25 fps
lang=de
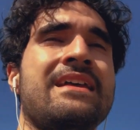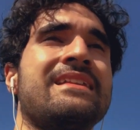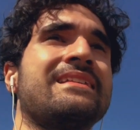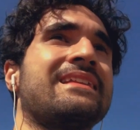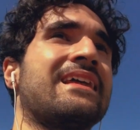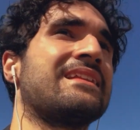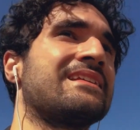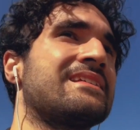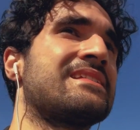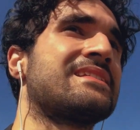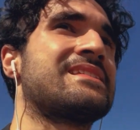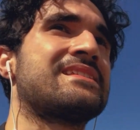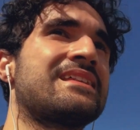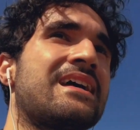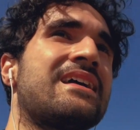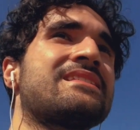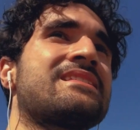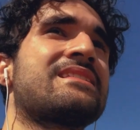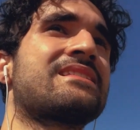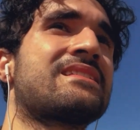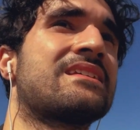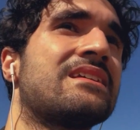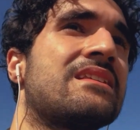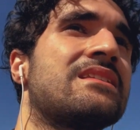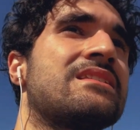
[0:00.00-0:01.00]
Dann ist
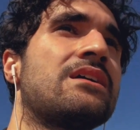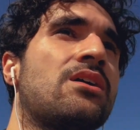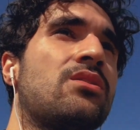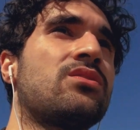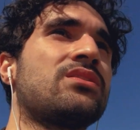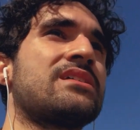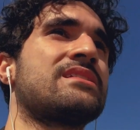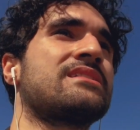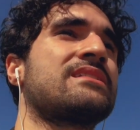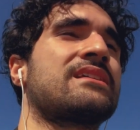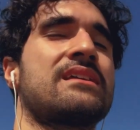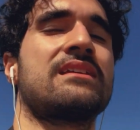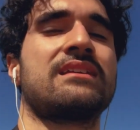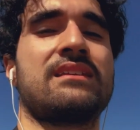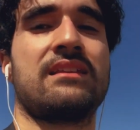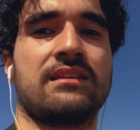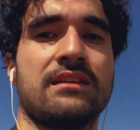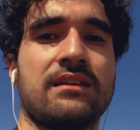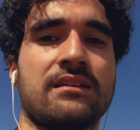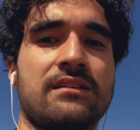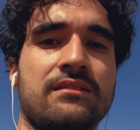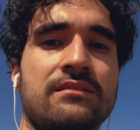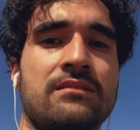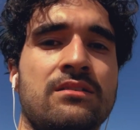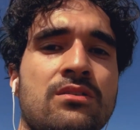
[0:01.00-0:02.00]
das genau das
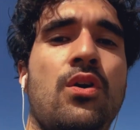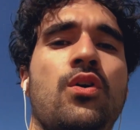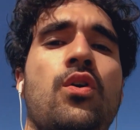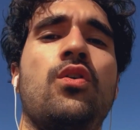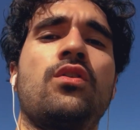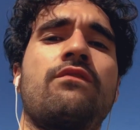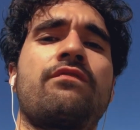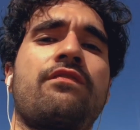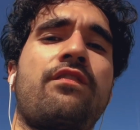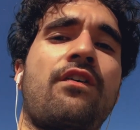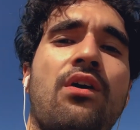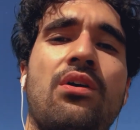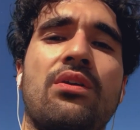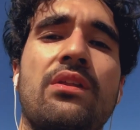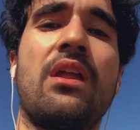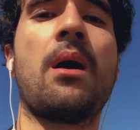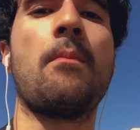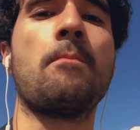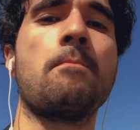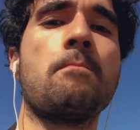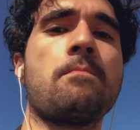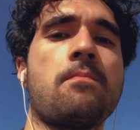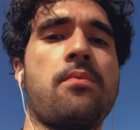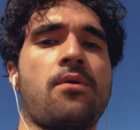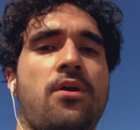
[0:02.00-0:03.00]
Richtige. Und Frauen
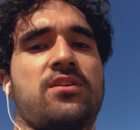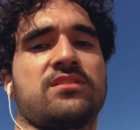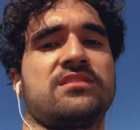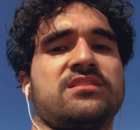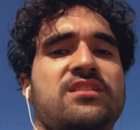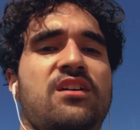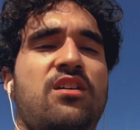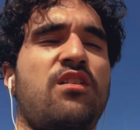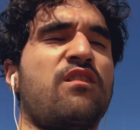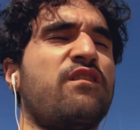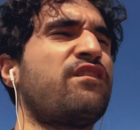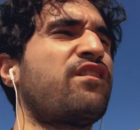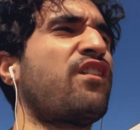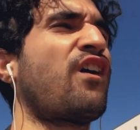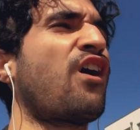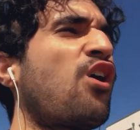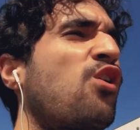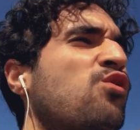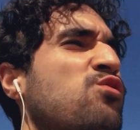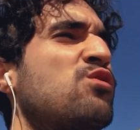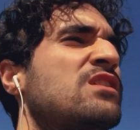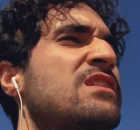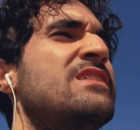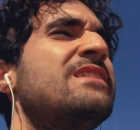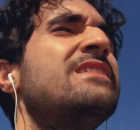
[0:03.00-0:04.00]
haben Bock darauf.
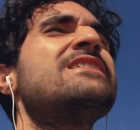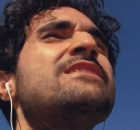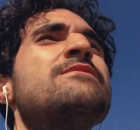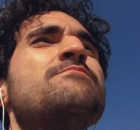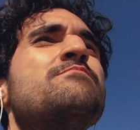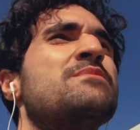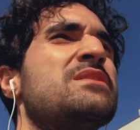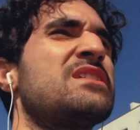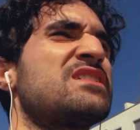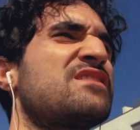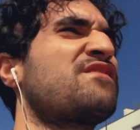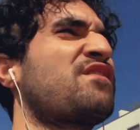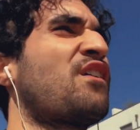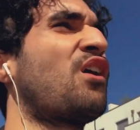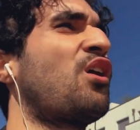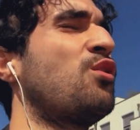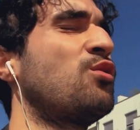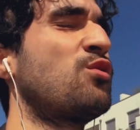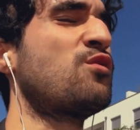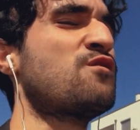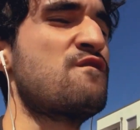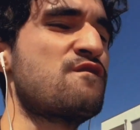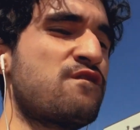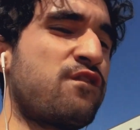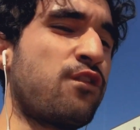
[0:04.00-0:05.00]
Frauen lieben es.
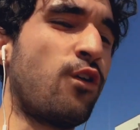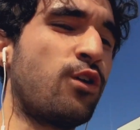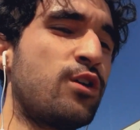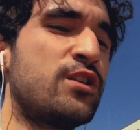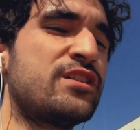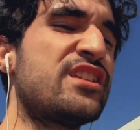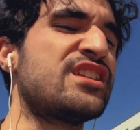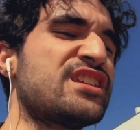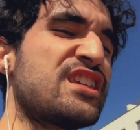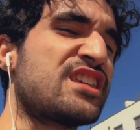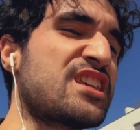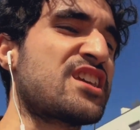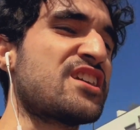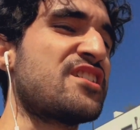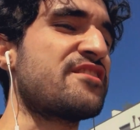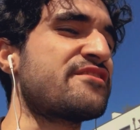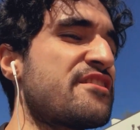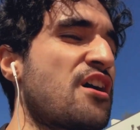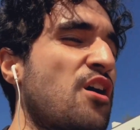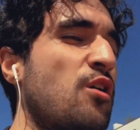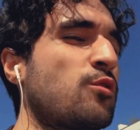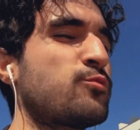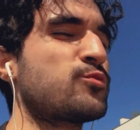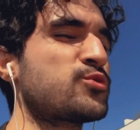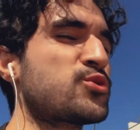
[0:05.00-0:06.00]
Frauen wollen dich
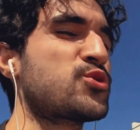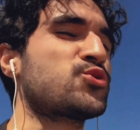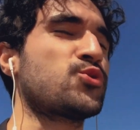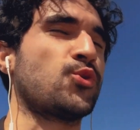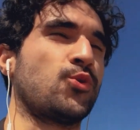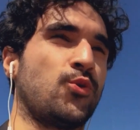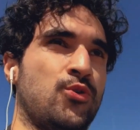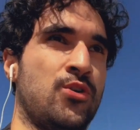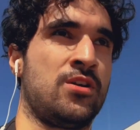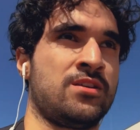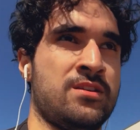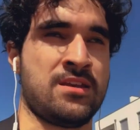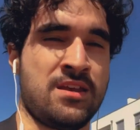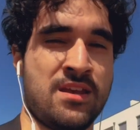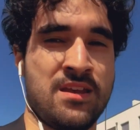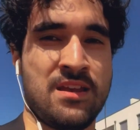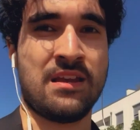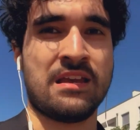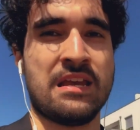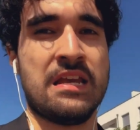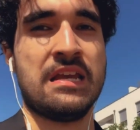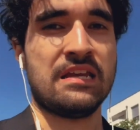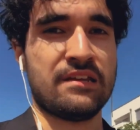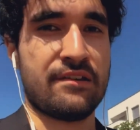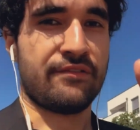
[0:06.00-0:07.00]
genau so.
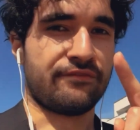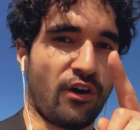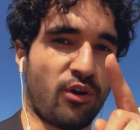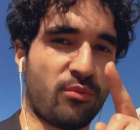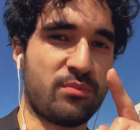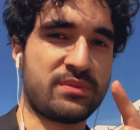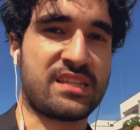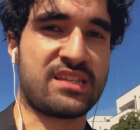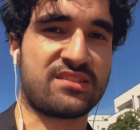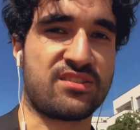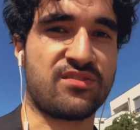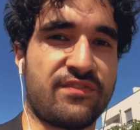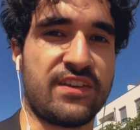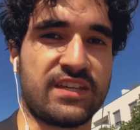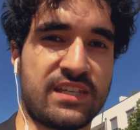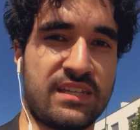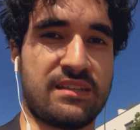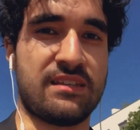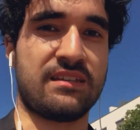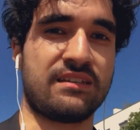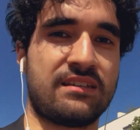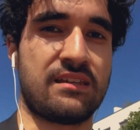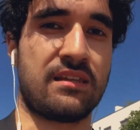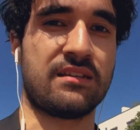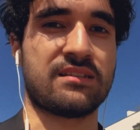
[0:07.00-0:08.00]
Warum ist das so
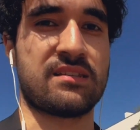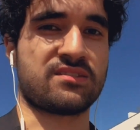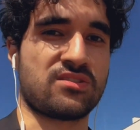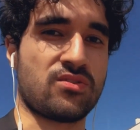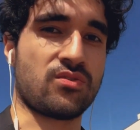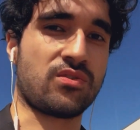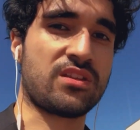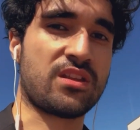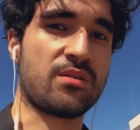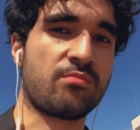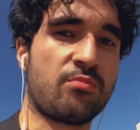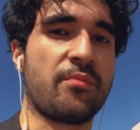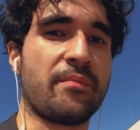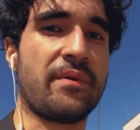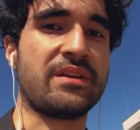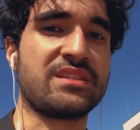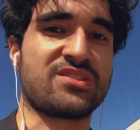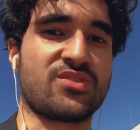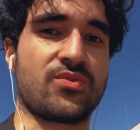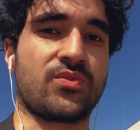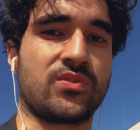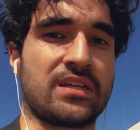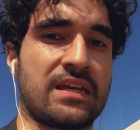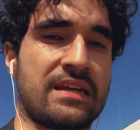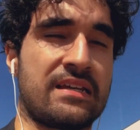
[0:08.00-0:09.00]
wichtig, dass du in dem Moment
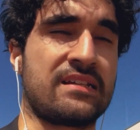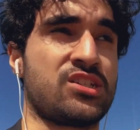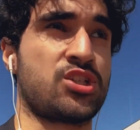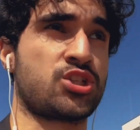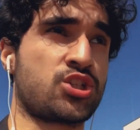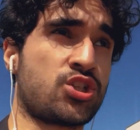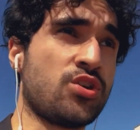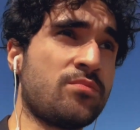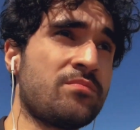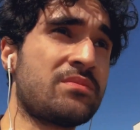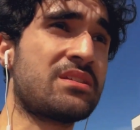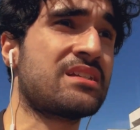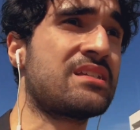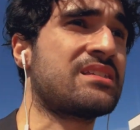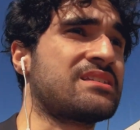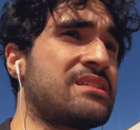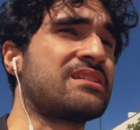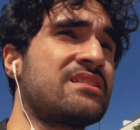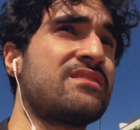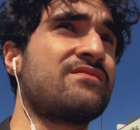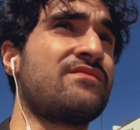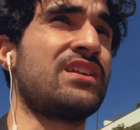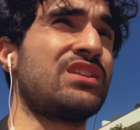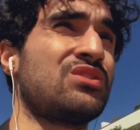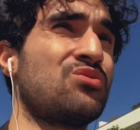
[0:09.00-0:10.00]
so denkst? Stimmt es,
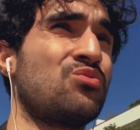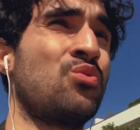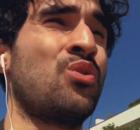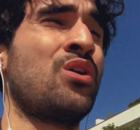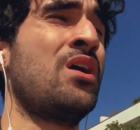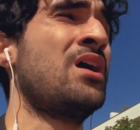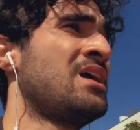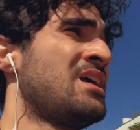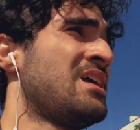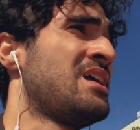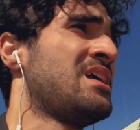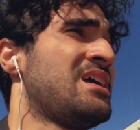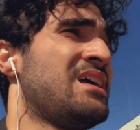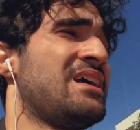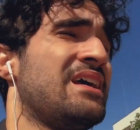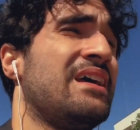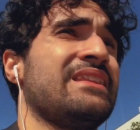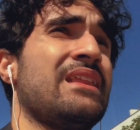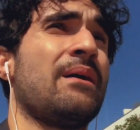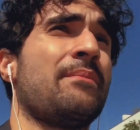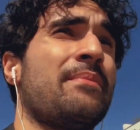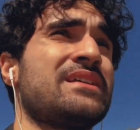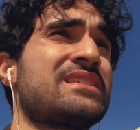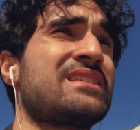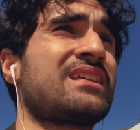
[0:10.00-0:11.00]
dass wenn du in
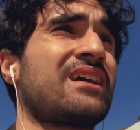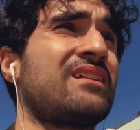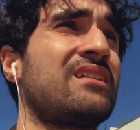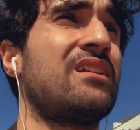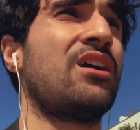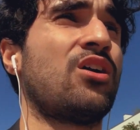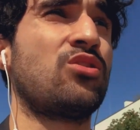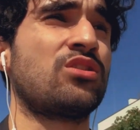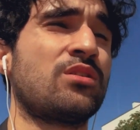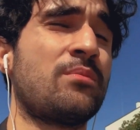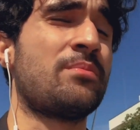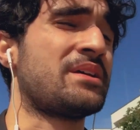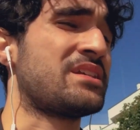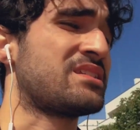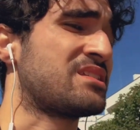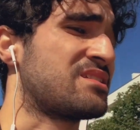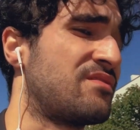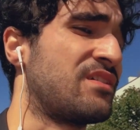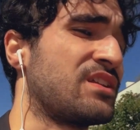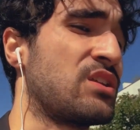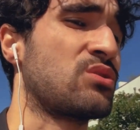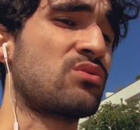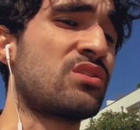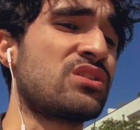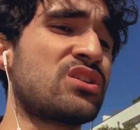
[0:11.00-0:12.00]
einer besseren Laune bist,
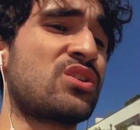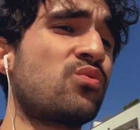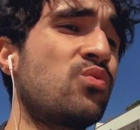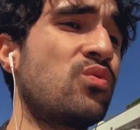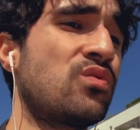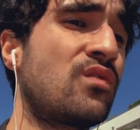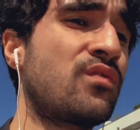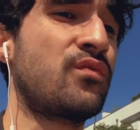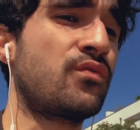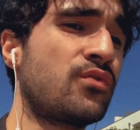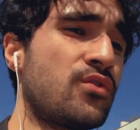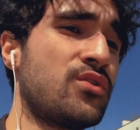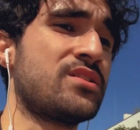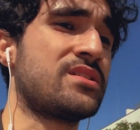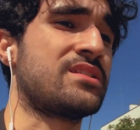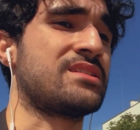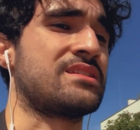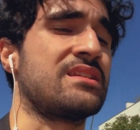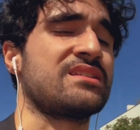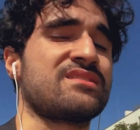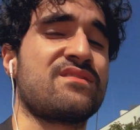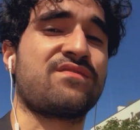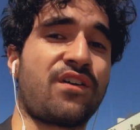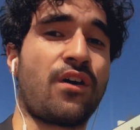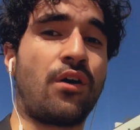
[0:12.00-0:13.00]
wenn du dich gut fühlst,
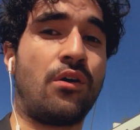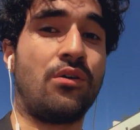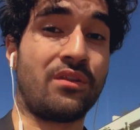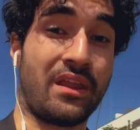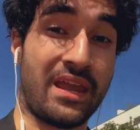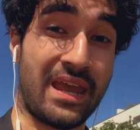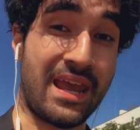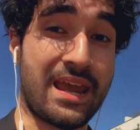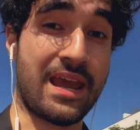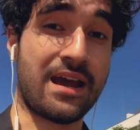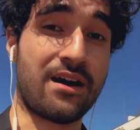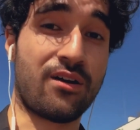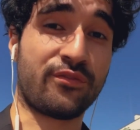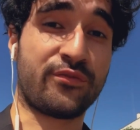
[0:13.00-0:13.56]
dass Frauen eher